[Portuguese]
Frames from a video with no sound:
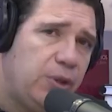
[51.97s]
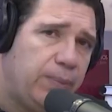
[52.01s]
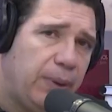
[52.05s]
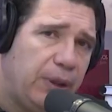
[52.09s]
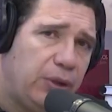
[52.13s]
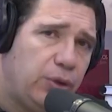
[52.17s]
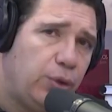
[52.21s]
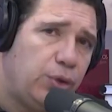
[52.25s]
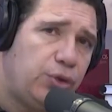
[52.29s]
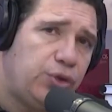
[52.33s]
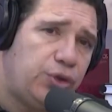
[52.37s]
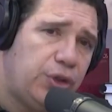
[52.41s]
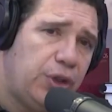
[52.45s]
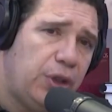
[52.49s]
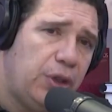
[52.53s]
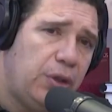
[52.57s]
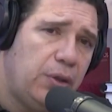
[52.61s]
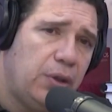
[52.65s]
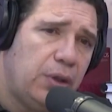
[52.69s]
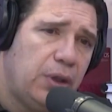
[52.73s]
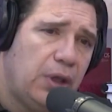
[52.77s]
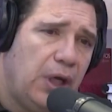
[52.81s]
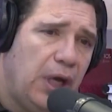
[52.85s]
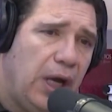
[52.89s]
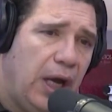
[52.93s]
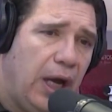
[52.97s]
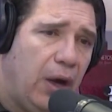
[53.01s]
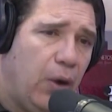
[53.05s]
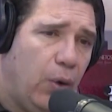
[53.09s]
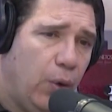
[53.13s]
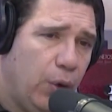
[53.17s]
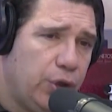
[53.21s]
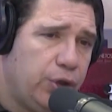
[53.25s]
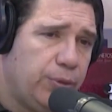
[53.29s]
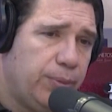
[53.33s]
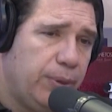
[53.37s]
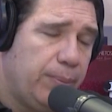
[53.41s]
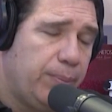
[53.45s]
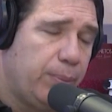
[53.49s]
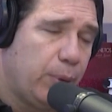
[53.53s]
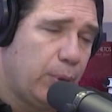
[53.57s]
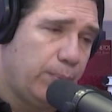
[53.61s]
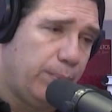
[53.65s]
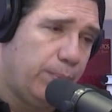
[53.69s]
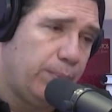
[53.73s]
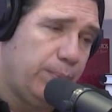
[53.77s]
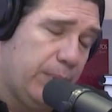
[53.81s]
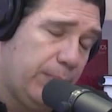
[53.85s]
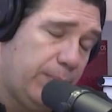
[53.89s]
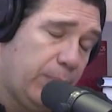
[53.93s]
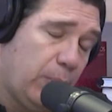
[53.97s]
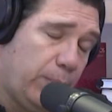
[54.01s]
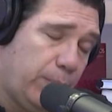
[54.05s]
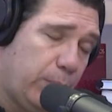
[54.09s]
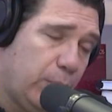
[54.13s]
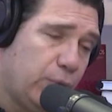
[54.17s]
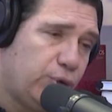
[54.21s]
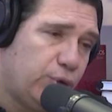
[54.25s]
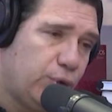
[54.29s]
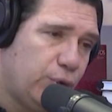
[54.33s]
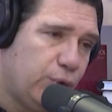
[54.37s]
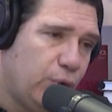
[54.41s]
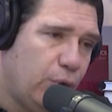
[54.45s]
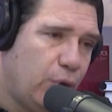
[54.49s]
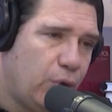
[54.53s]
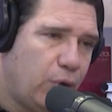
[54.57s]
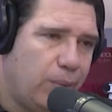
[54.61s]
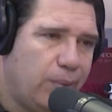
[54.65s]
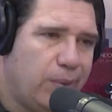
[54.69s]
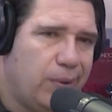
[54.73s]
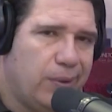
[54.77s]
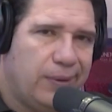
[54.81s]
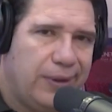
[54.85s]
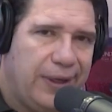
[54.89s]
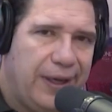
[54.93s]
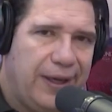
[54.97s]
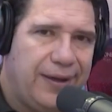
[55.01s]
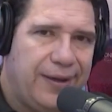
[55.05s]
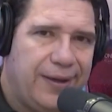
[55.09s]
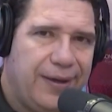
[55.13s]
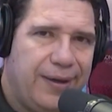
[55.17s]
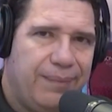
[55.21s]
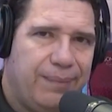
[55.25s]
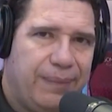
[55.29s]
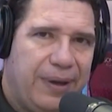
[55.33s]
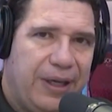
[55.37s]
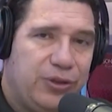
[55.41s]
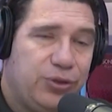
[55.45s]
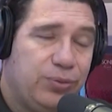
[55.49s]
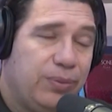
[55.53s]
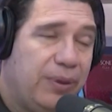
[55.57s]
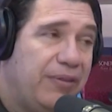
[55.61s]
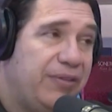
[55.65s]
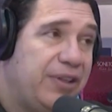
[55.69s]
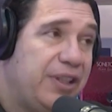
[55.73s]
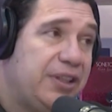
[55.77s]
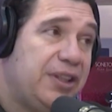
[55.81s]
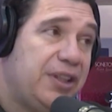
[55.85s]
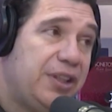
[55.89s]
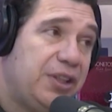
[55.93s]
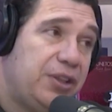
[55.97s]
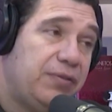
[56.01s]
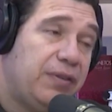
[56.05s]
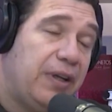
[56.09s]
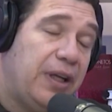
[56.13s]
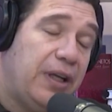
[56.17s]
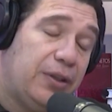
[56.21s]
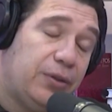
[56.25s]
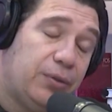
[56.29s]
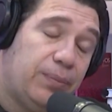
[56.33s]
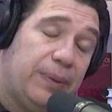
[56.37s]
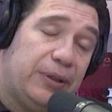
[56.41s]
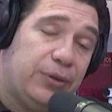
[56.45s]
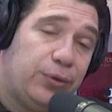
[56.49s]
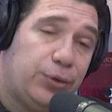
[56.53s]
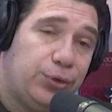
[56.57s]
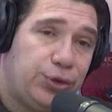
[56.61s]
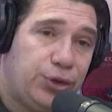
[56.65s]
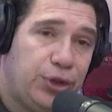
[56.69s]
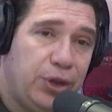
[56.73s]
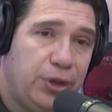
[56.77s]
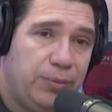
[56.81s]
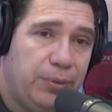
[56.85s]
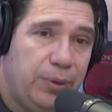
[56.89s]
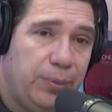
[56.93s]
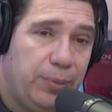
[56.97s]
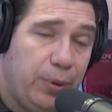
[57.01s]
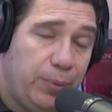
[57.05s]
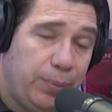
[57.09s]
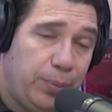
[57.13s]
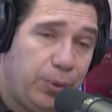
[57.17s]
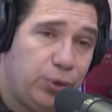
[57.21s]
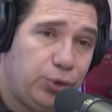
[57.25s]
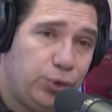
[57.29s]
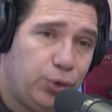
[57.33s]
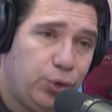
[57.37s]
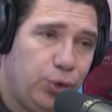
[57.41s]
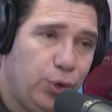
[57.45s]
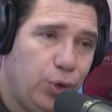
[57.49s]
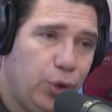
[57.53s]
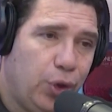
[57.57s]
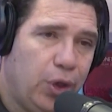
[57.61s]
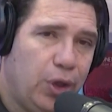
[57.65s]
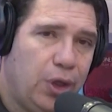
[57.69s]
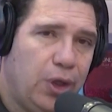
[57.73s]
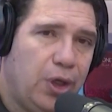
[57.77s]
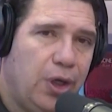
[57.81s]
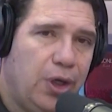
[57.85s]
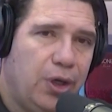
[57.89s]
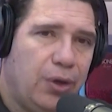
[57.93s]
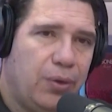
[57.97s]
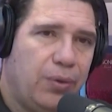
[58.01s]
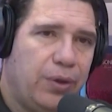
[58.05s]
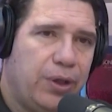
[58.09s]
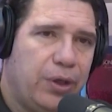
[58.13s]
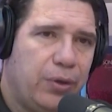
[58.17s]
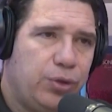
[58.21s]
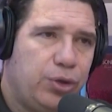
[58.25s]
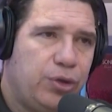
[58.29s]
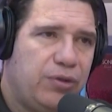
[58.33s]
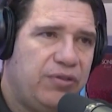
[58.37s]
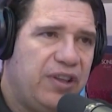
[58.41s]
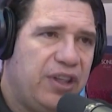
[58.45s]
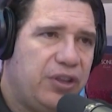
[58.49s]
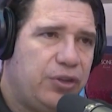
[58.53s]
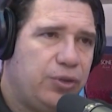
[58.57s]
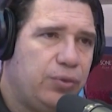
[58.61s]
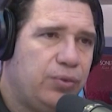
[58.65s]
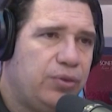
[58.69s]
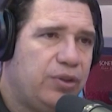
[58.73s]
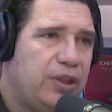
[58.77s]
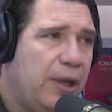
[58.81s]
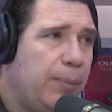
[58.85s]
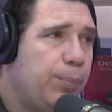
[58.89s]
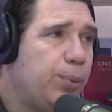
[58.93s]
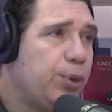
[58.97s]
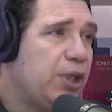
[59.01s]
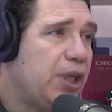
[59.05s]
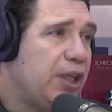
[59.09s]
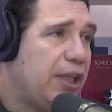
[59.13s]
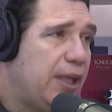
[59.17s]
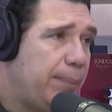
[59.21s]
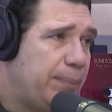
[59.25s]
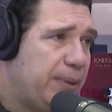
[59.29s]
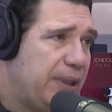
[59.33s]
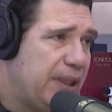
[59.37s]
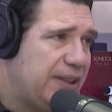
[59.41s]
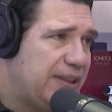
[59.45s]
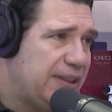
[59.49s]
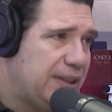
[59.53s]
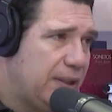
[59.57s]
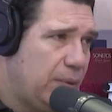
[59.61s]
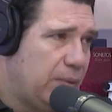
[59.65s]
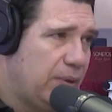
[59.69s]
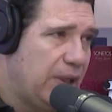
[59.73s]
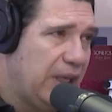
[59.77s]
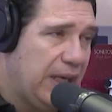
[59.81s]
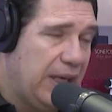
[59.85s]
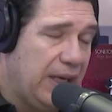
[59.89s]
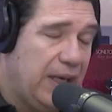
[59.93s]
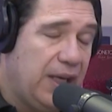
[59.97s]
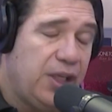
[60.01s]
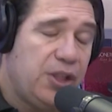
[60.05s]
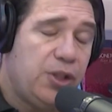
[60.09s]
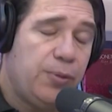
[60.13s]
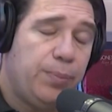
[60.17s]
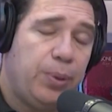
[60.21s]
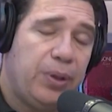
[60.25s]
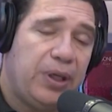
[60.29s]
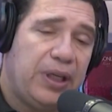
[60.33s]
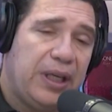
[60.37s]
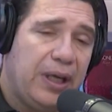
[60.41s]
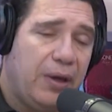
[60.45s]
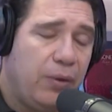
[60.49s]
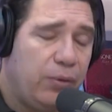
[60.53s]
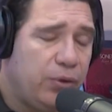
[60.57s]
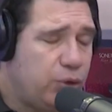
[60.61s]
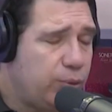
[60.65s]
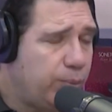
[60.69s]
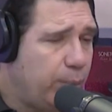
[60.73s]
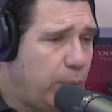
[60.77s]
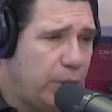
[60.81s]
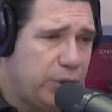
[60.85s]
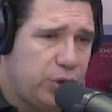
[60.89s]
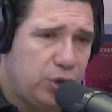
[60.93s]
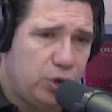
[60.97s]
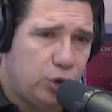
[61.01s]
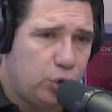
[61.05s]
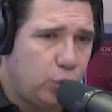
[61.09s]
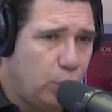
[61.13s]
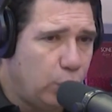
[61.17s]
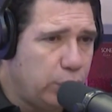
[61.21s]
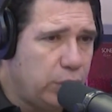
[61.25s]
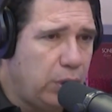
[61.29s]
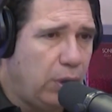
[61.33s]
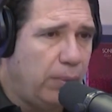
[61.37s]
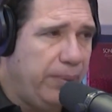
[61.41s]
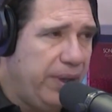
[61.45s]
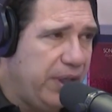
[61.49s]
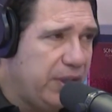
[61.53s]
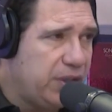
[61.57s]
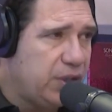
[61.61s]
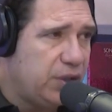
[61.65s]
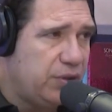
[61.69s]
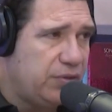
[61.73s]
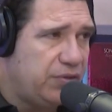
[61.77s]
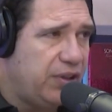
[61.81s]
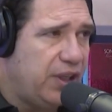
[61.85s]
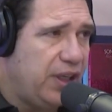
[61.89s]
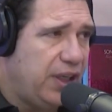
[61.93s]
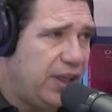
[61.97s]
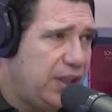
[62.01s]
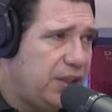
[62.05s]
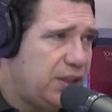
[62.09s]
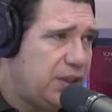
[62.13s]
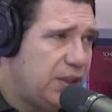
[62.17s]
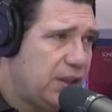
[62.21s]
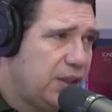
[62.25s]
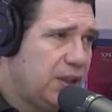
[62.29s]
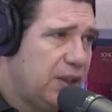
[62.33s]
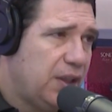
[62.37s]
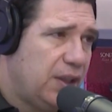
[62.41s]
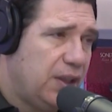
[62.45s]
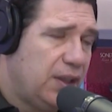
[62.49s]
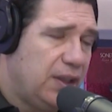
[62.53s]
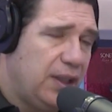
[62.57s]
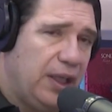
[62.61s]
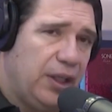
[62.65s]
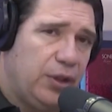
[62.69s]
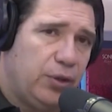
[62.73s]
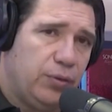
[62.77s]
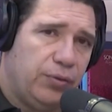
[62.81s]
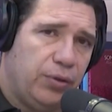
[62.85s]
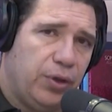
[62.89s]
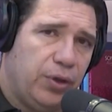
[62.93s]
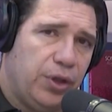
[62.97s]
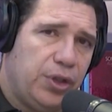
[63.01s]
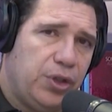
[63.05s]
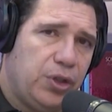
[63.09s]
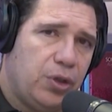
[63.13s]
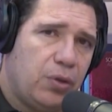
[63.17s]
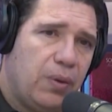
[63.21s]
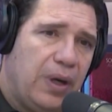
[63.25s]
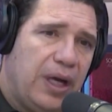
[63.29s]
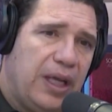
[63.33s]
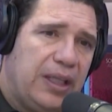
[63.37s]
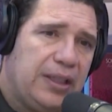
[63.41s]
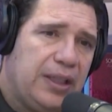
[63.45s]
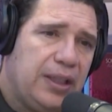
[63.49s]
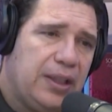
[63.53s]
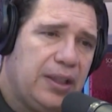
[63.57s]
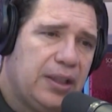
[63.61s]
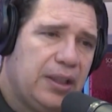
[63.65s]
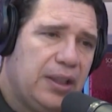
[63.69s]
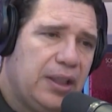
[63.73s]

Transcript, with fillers: patrocínio, aonde me, pro, me proporcionou, como né, mais uma vez a gente fala do patrocínio, me proporcionou com que eu tivesse um tempo de adaptação grande, porque é um esporte totalmente diferente né, do vôlei de quadra,